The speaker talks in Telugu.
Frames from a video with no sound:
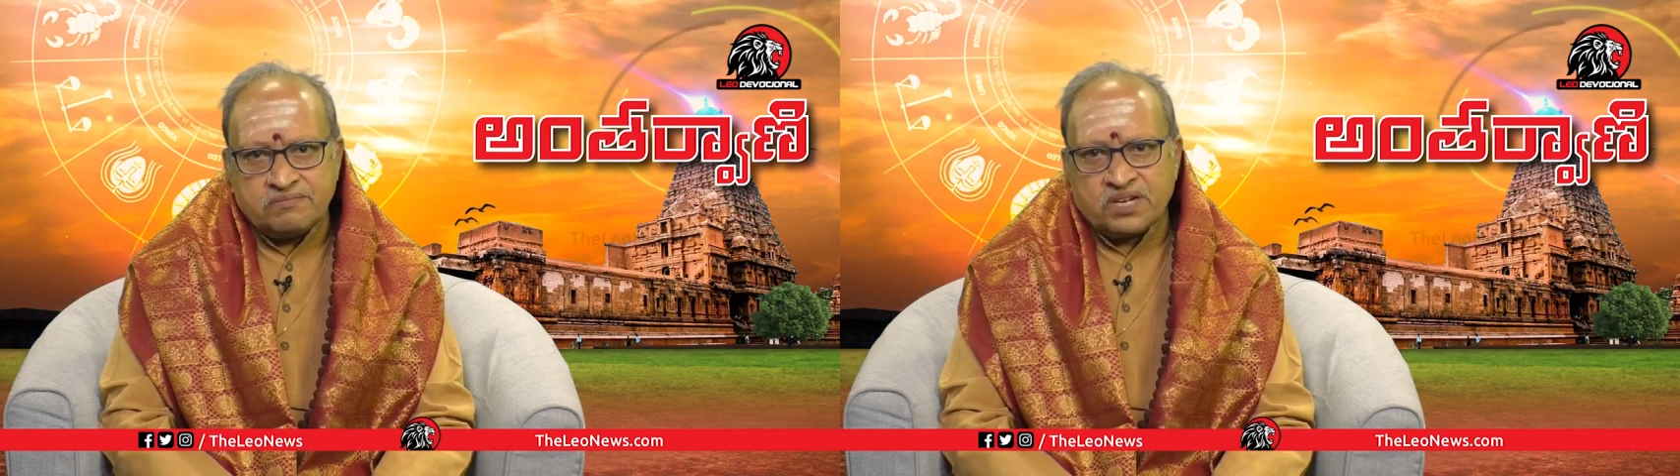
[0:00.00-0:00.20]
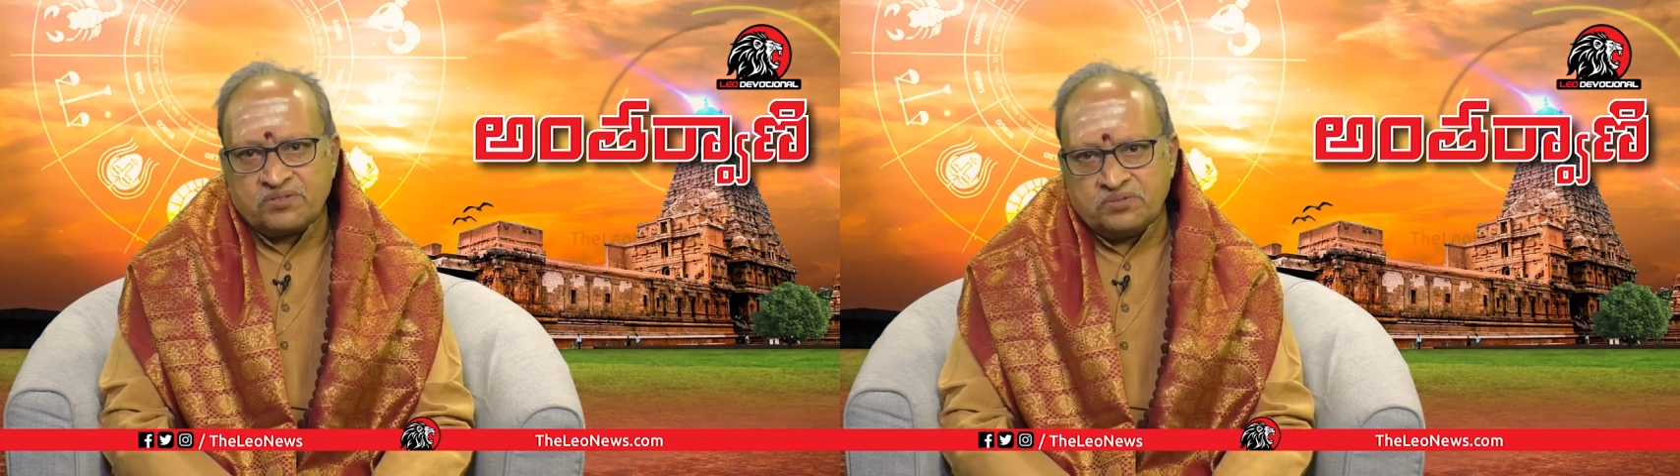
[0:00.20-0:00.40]

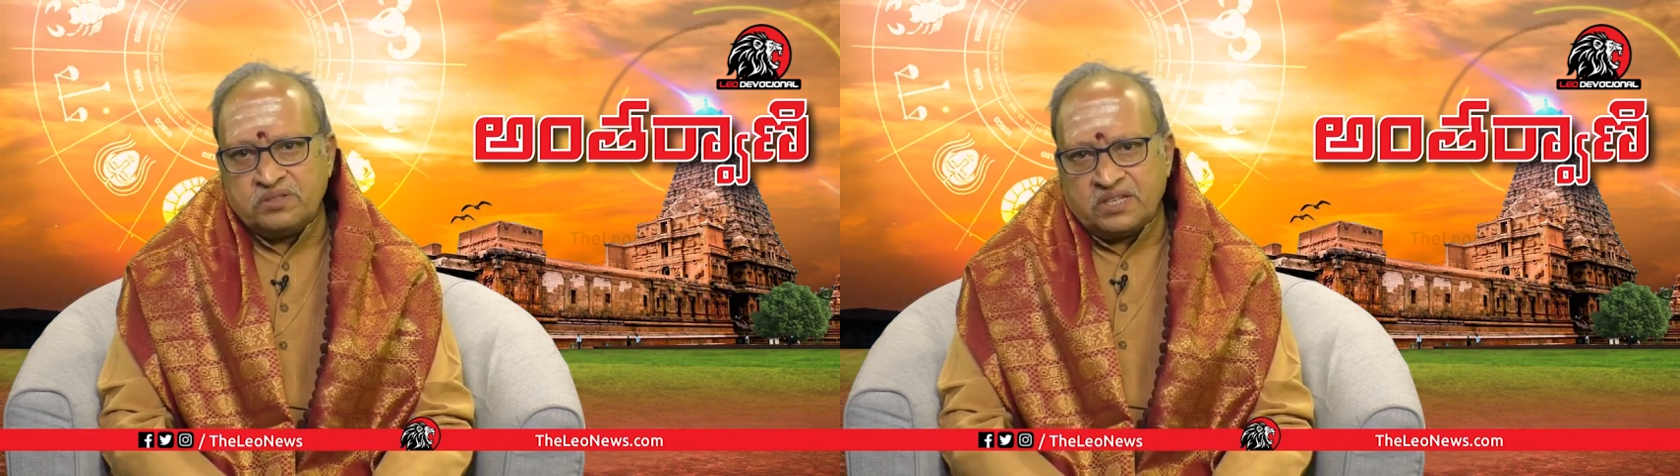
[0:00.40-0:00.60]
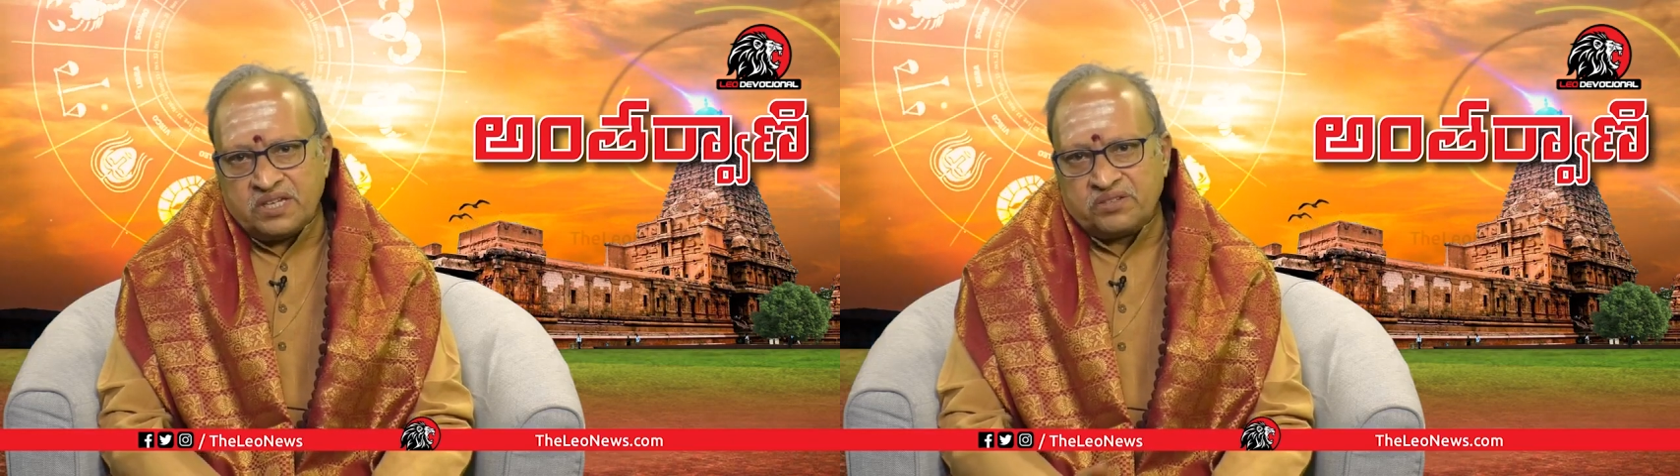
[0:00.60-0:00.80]
మనకు
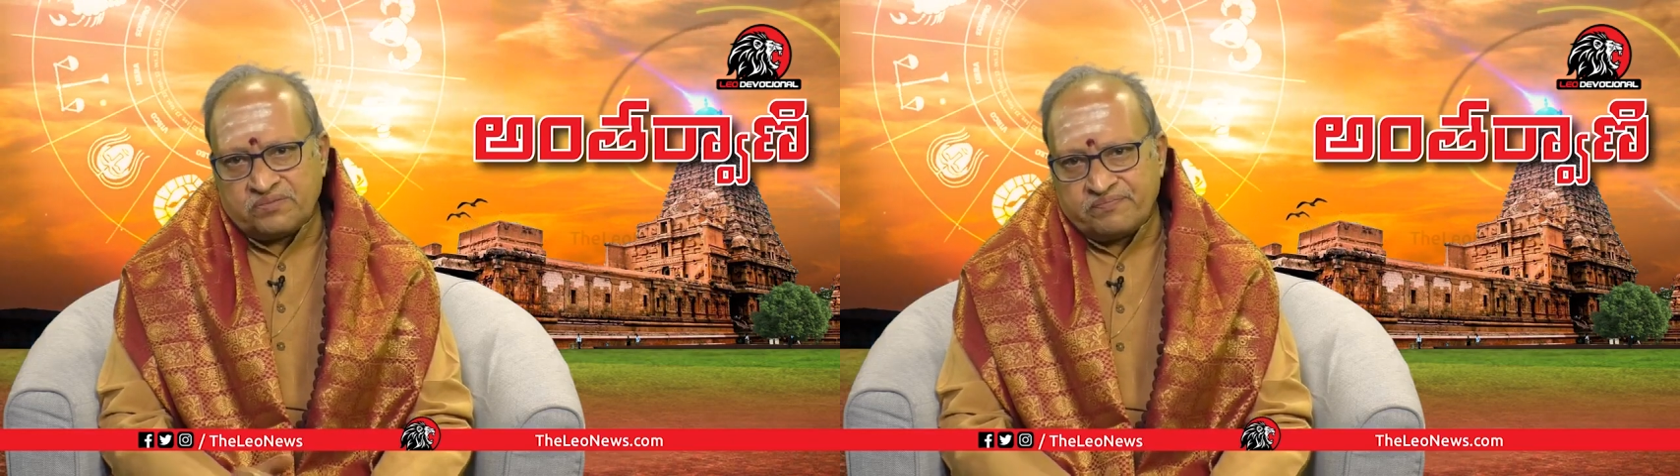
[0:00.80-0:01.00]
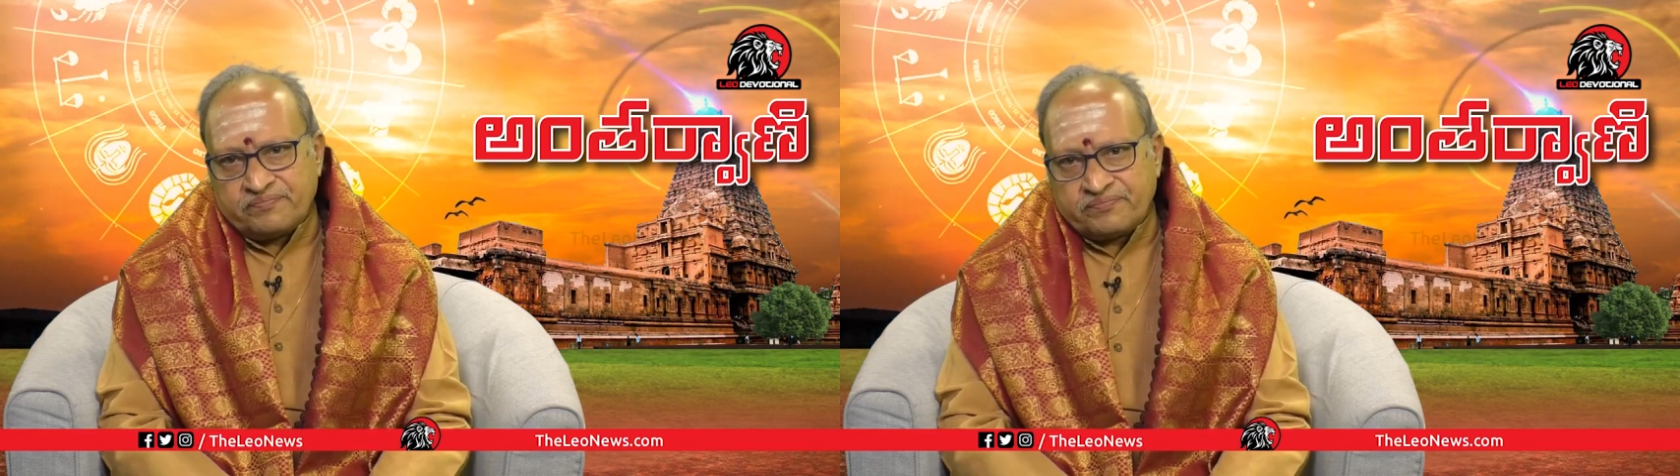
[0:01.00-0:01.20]
తెలియదు